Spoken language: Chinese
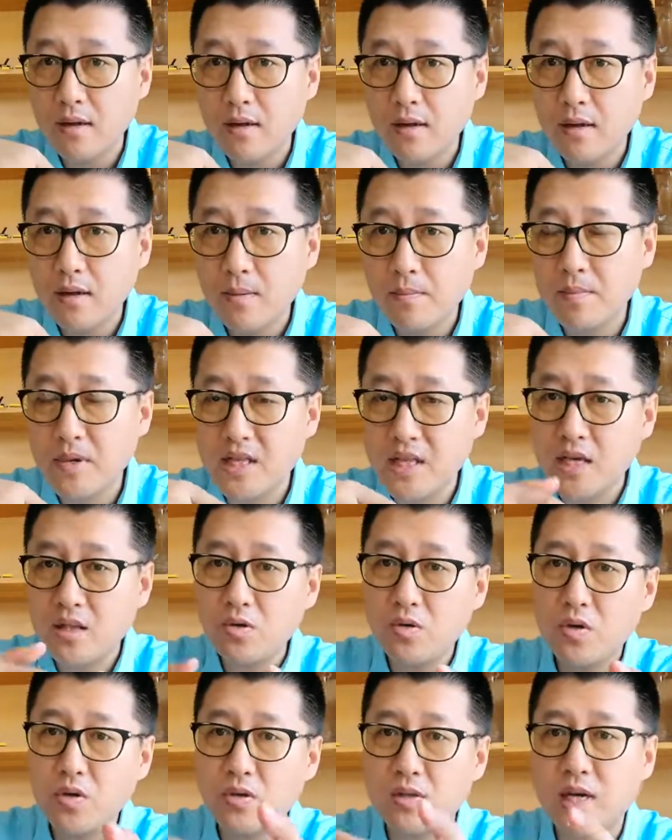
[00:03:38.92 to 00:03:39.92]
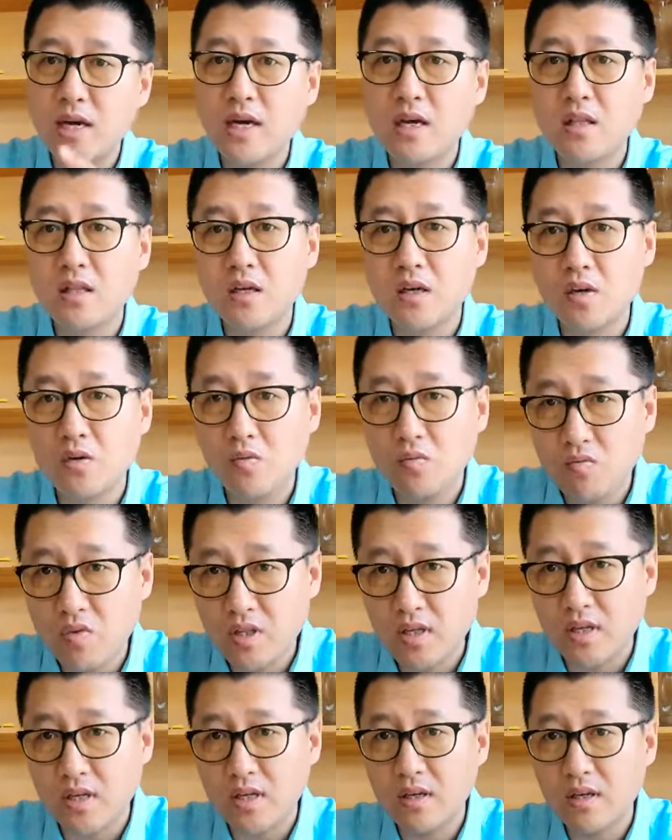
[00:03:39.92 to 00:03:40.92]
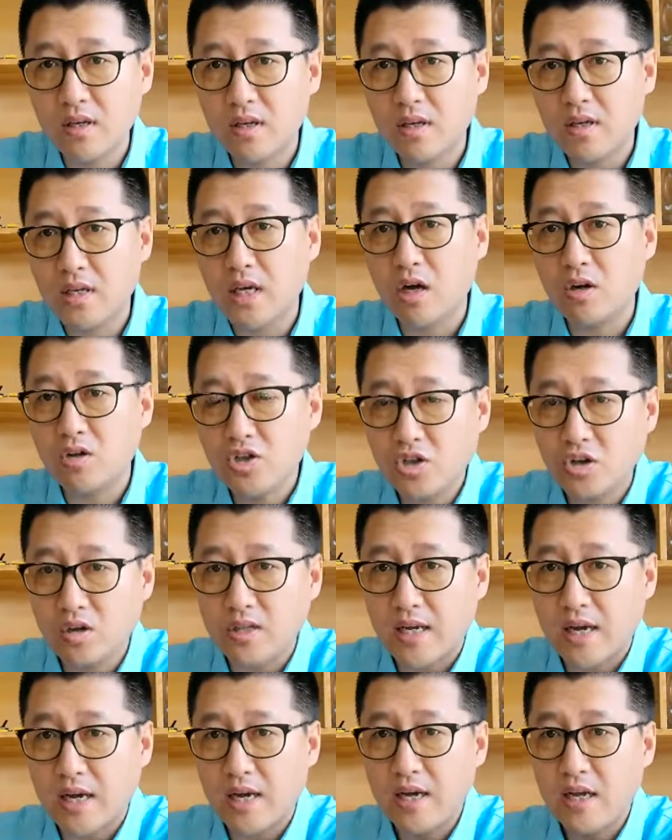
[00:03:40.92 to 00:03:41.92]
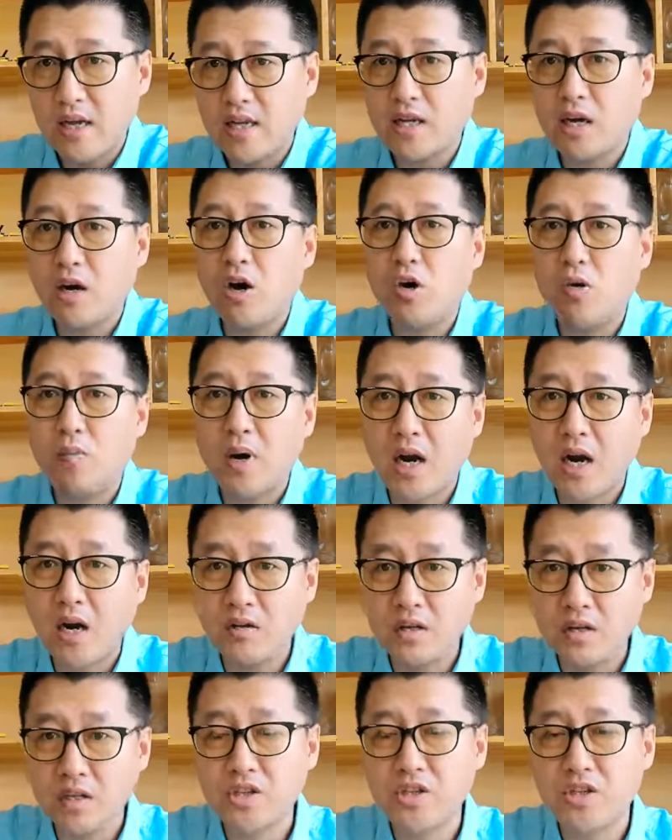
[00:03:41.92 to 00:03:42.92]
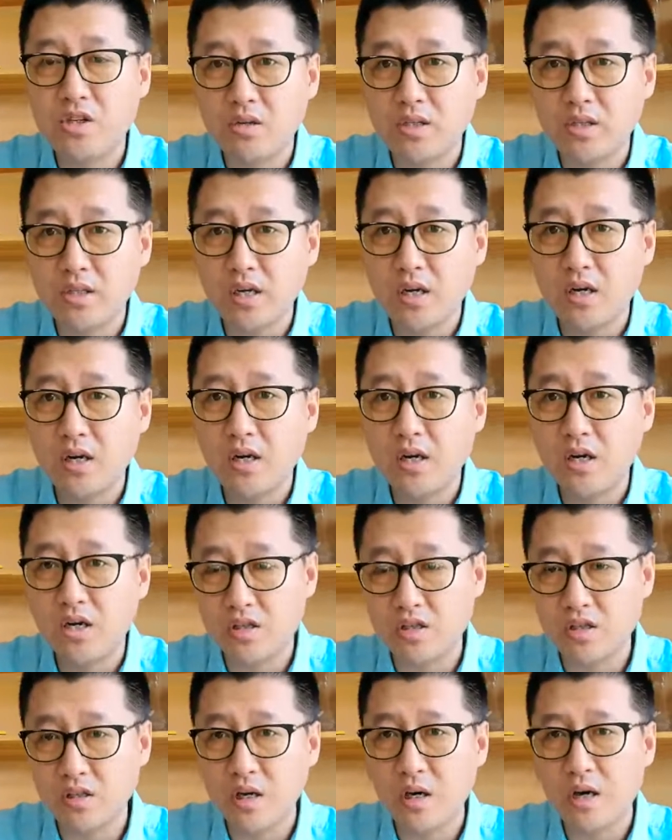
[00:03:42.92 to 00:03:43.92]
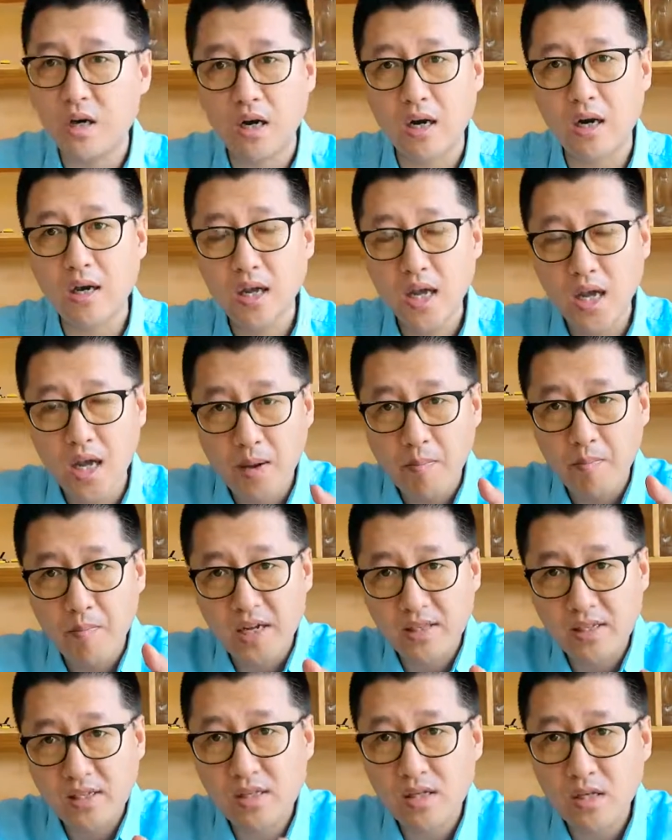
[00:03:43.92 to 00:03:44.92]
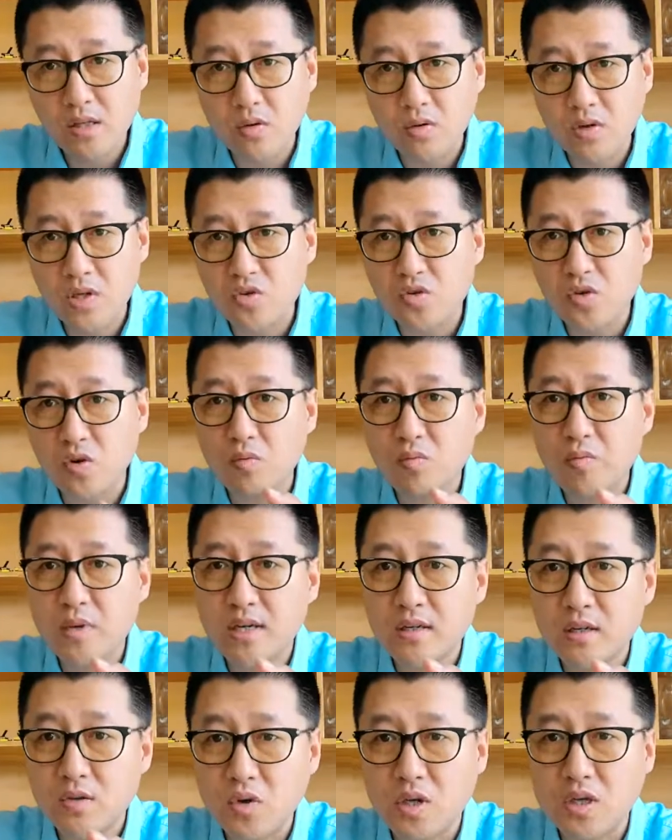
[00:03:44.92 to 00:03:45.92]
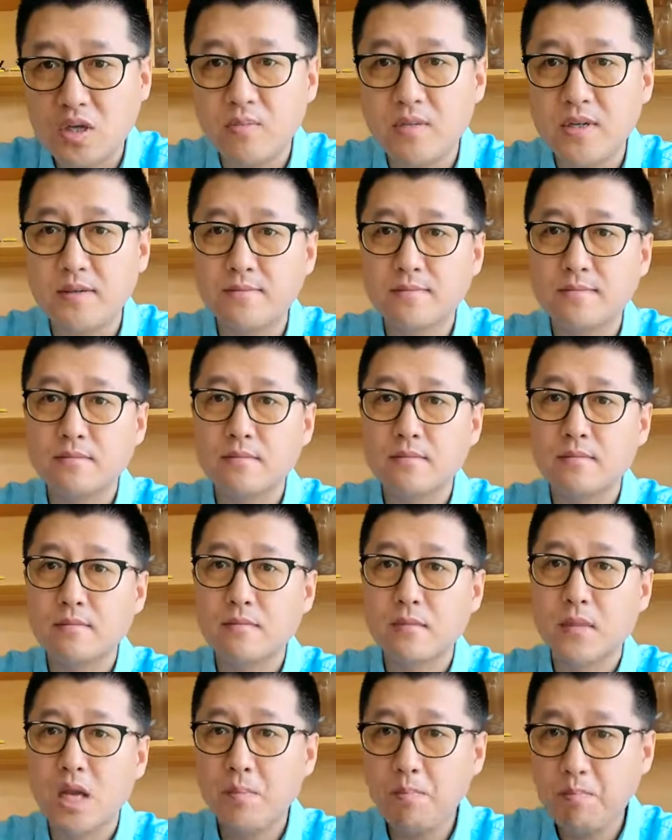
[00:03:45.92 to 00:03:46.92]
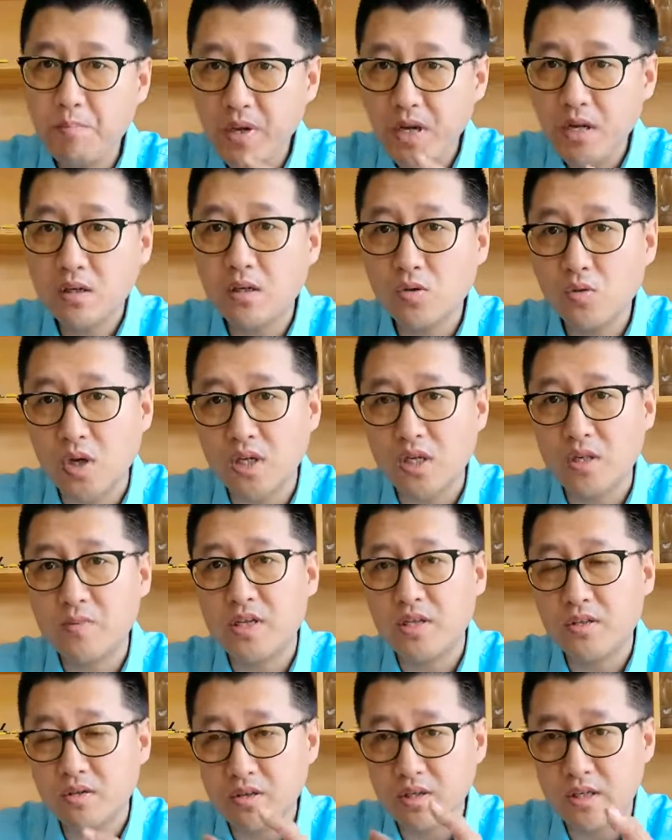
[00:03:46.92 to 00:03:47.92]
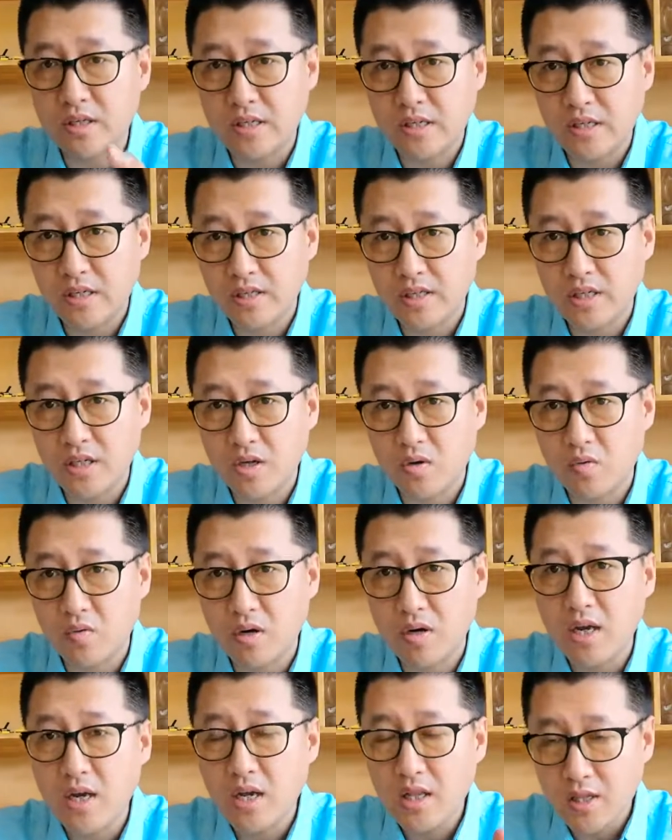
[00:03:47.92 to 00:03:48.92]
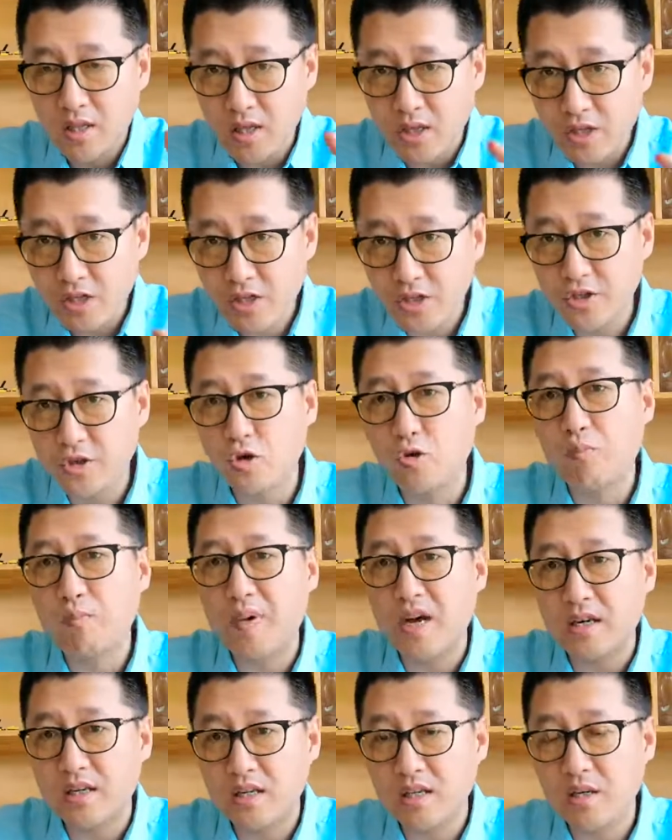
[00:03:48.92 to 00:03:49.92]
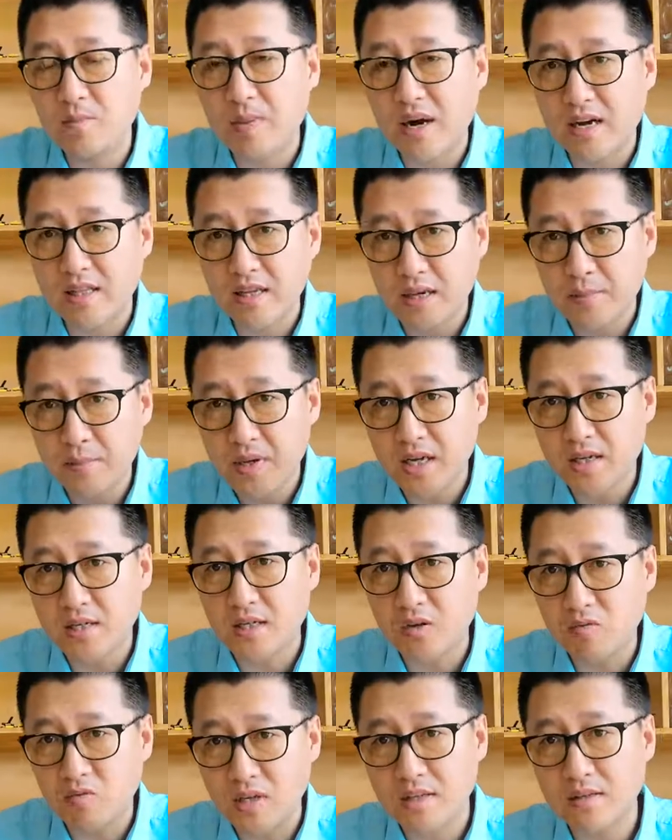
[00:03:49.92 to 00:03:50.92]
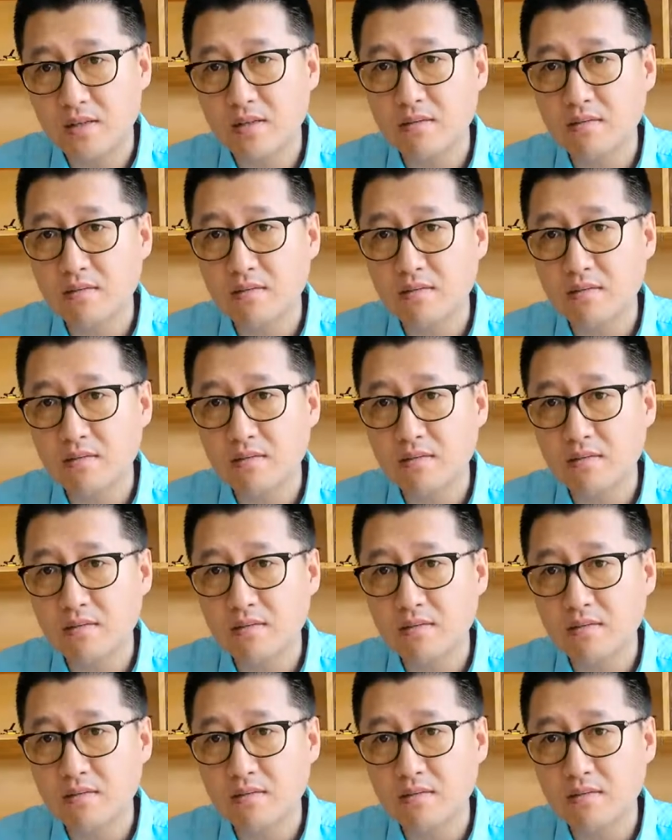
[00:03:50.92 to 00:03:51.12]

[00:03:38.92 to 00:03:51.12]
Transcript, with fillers: 每天都会有大量的问题，然后教材，然后后面还有一个小结和指导。好了，把这些东西全部变成短视频，变成短视频就是你那个结果。你有本事把它变成文字，